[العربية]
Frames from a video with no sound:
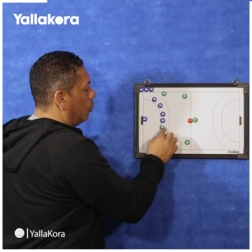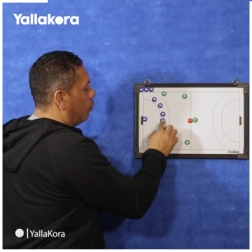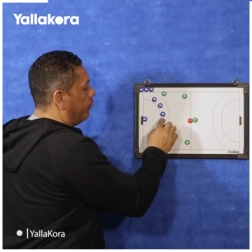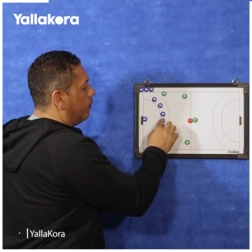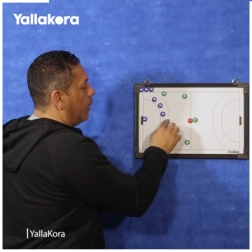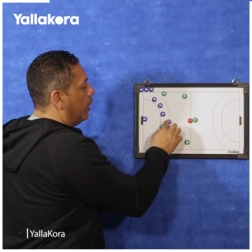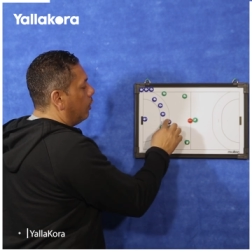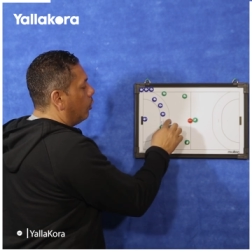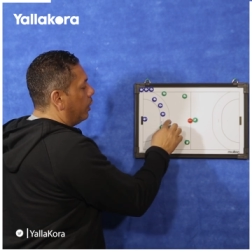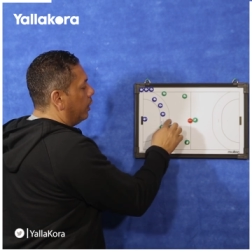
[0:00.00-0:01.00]
وفي بقى
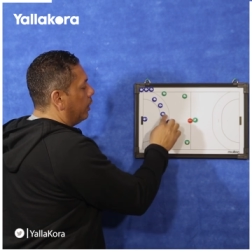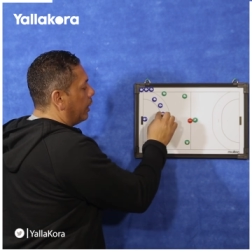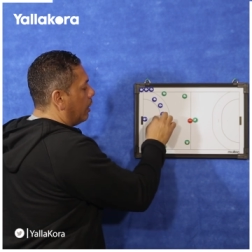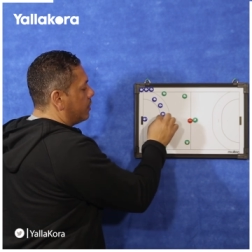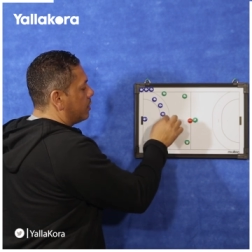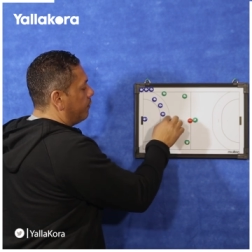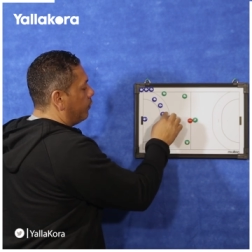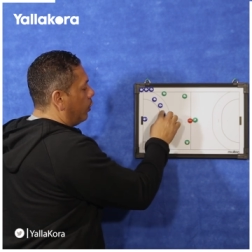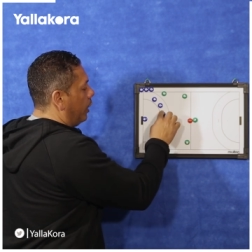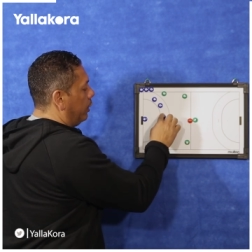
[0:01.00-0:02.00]
اللي هو ايه 5
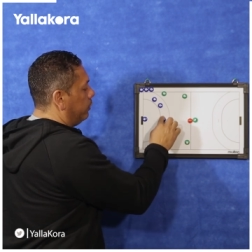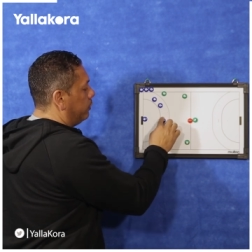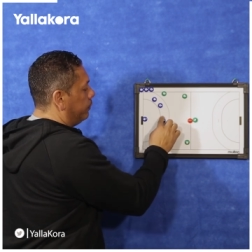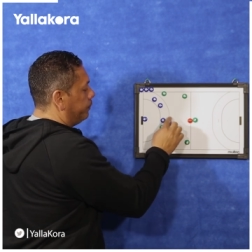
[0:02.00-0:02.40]
0 1